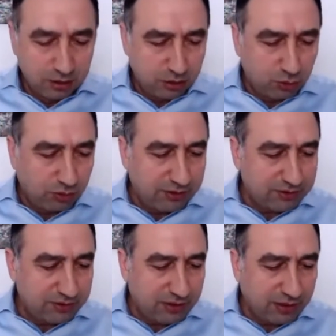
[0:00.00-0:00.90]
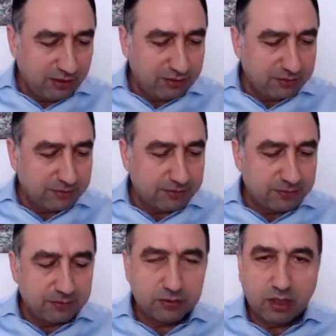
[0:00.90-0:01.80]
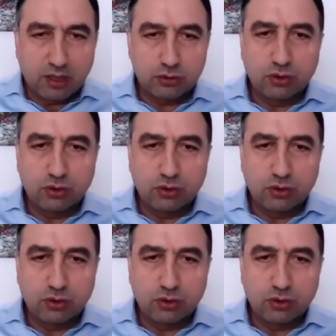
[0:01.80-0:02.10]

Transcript: Dolayısıyla daha